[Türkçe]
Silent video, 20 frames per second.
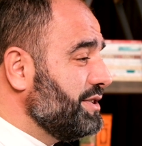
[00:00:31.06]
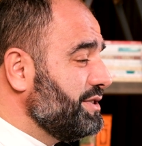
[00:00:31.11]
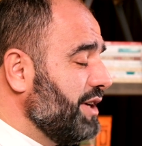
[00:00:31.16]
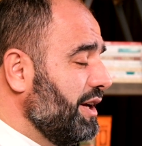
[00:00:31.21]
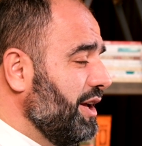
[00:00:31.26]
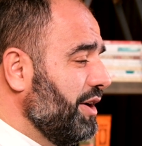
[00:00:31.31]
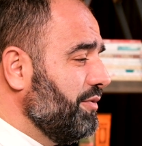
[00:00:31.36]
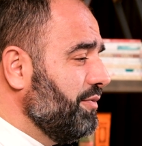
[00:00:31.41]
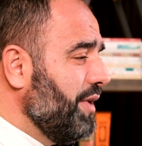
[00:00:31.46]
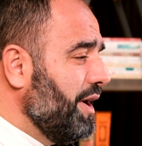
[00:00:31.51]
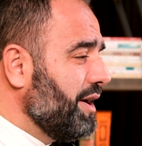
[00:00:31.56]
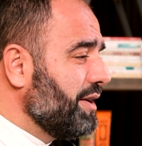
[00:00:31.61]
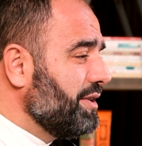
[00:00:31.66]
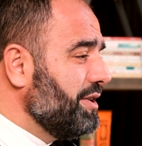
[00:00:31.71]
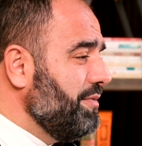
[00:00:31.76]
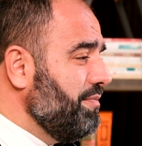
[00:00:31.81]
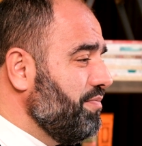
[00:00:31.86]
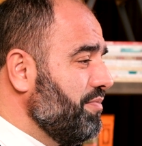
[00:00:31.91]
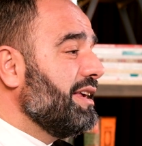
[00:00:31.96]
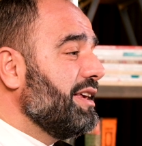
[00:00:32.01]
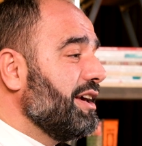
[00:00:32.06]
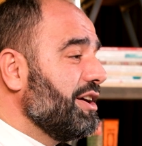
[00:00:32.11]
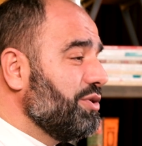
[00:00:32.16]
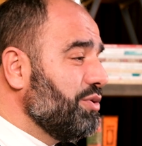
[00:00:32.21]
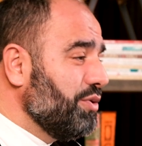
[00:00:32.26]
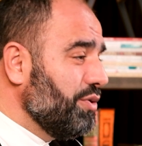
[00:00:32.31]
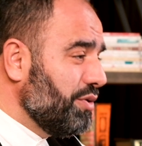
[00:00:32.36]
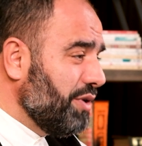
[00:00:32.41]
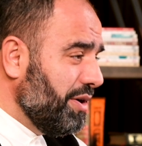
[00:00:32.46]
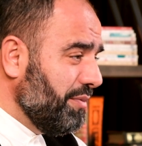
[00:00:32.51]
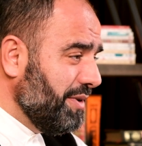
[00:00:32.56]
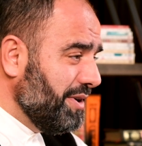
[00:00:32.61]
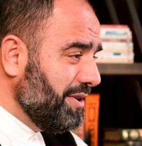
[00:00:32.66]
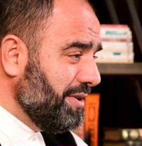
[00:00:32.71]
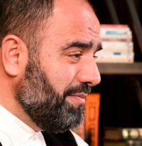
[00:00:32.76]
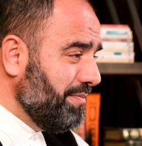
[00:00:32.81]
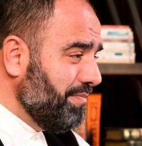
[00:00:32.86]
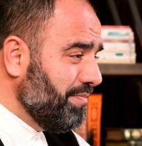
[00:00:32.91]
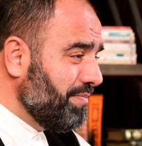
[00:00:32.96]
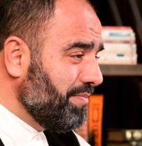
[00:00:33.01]
selam verdim ya
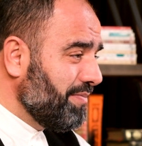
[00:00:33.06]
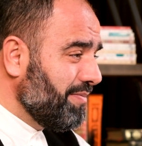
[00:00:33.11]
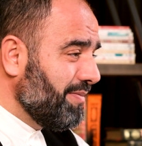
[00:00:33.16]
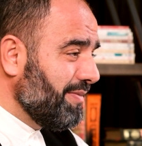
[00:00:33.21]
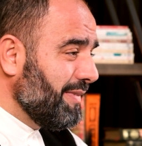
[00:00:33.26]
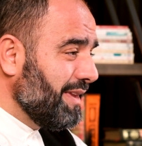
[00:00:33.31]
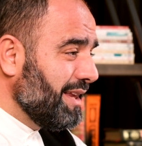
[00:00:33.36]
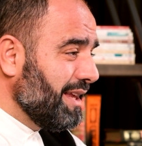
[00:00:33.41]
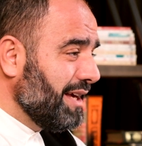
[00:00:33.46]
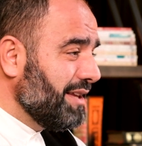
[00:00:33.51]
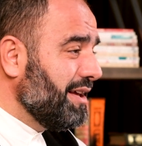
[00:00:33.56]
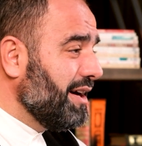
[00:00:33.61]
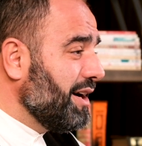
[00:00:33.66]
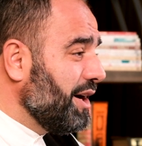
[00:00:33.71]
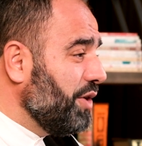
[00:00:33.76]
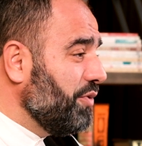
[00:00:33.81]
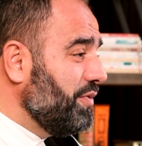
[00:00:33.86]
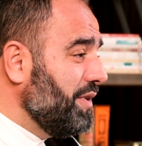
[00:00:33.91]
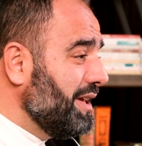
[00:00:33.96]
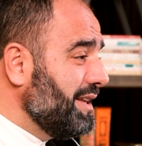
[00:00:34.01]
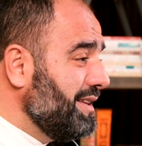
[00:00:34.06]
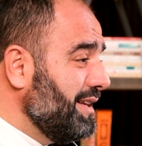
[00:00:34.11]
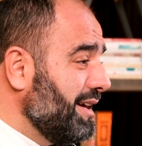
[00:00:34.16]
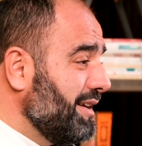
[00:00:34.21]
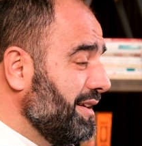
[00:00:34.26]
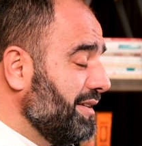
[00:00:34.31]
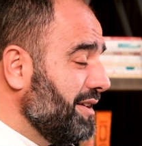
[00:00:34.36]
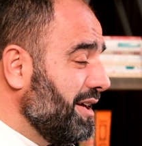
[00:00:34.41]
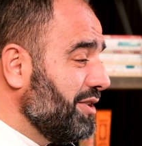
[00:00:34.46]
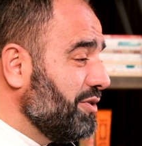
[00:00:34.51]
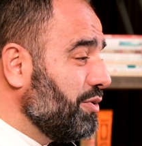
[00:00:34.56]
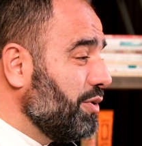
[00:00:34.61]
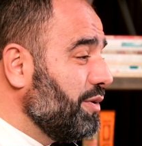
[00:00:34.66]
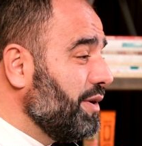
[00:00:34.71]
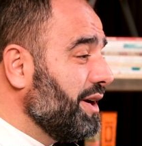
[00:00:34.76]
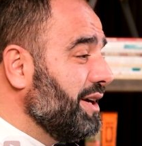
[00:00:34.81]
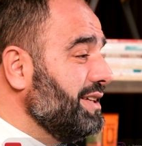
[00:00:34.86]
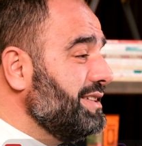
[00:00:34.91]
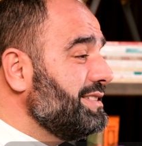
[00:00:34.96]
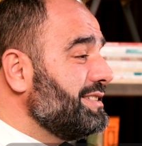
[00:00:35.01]
duyuramadım ya da gafletlerinden
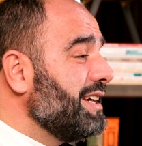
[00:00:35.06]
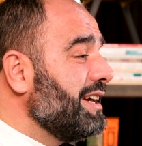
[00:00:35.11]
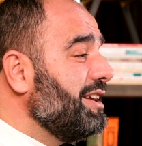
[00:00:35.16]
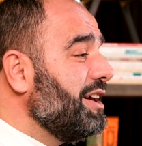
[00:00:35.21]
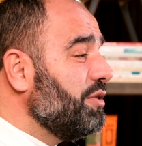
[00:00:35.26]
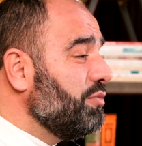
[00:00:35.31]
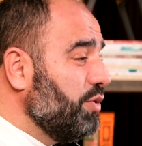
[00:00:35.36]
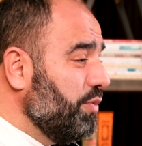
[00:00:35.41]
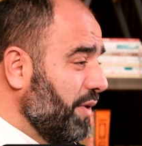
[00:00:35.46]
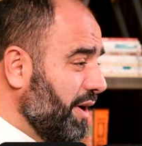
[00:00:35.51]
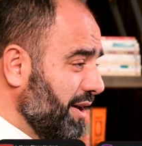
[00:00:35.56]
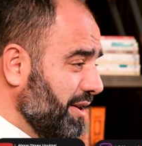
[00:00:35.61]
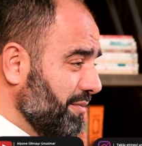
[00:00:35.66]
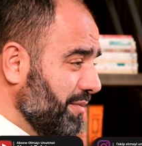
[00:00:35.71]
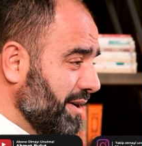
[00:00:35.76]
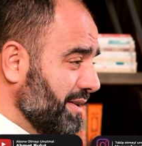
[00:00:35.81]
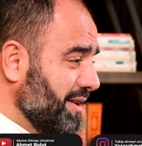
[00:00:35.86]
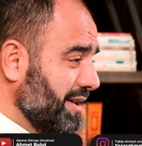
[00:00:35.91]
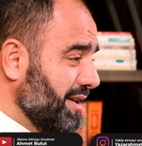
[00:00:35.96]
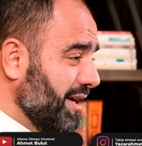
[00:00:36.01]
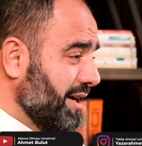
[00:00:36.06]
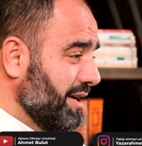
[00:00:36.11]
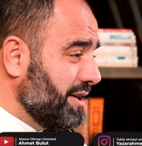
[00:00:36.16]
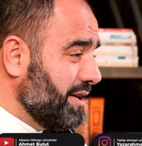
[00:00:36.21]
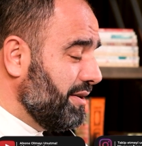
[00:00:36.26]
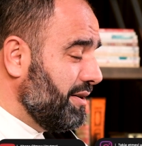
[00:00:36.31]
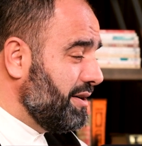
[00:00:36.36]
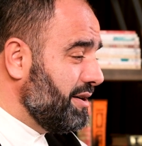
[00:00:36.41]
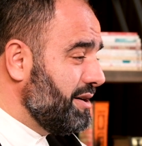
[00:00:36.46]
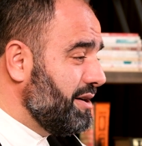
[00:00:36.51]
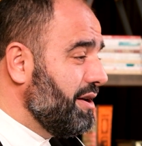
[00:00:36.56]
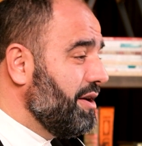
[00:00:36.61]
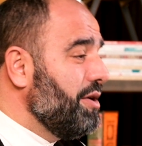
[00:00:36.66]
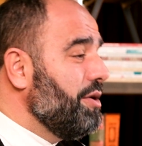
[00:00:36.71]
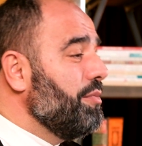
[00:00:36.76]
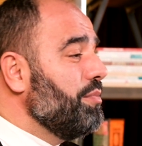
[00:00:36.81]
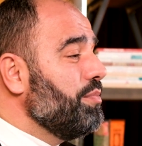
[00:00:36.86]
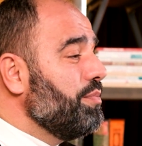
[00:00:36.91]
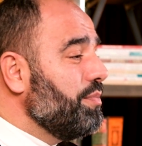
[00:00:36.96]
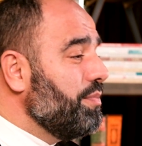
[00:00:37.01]
dolayı selamımı almadılar.
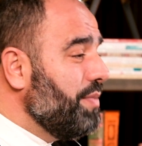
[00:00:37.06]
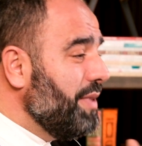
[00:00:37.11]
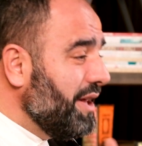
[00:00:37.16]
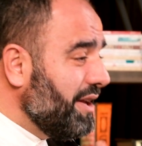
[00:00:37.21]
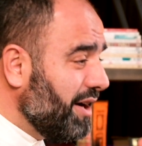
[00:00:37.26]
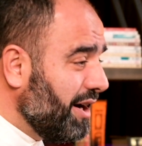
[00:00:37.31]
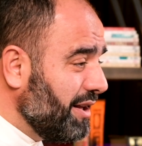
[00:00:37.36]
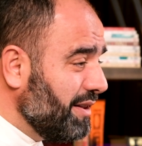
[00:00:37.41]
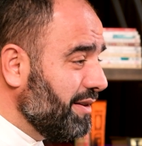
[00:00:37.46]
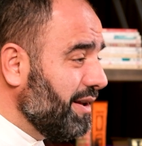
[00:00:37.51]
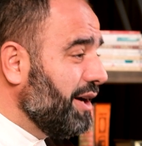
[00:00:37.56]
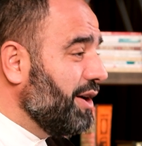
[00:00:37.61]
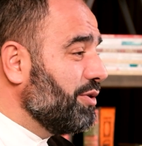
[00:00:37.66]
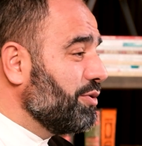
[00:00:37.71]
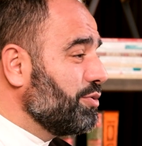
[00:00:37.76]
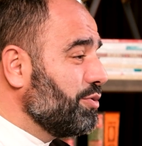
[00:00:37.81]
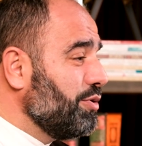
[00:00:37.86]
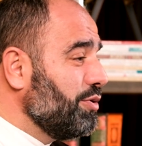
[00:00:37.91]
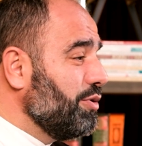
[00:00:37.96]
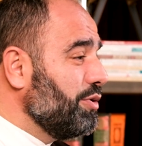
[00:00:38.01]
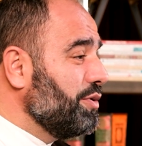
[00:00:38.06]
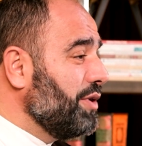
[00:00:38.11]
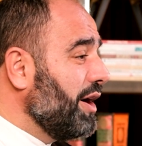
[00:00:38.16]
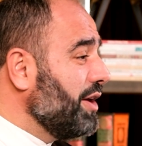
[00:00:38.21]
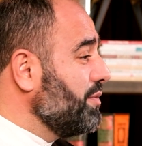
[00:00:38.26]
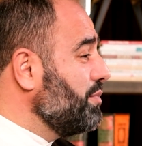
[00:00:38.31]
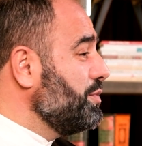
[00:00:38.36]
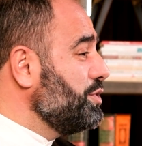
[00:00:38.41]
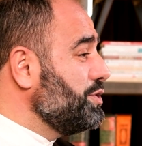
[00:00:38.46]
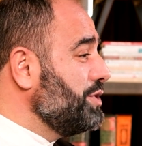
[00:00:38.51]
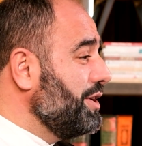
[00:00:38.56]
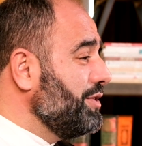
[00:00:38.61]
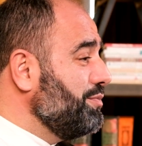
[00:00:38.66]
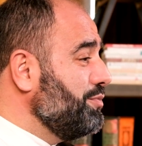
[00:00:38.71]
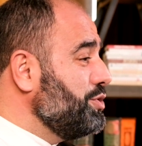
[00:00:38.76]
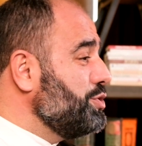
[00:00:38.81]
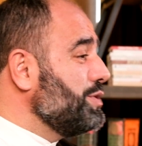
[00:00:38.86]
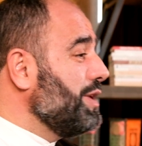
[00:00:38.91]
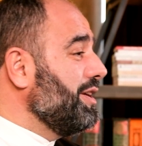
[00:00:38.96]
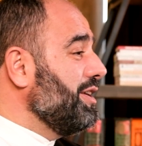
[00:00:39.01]
Bir Allah'ın kulu da
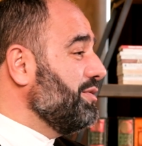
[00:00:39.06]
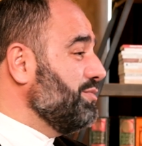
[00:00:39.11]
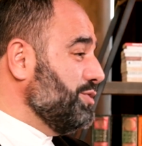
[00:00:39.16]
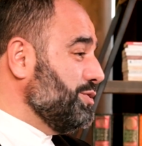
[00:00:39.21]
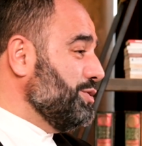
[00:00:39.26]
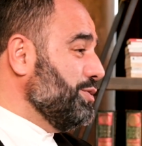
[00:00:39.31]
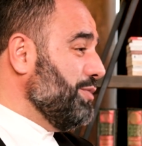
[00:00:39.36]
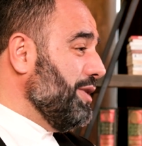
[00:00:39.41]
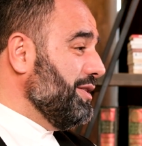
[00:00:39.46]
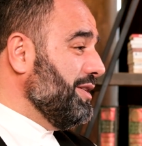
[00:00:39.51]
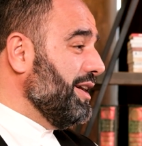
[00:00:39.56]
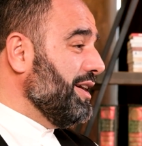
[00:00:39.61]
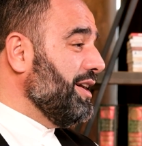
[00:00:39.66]
60-70 tane Müslümanla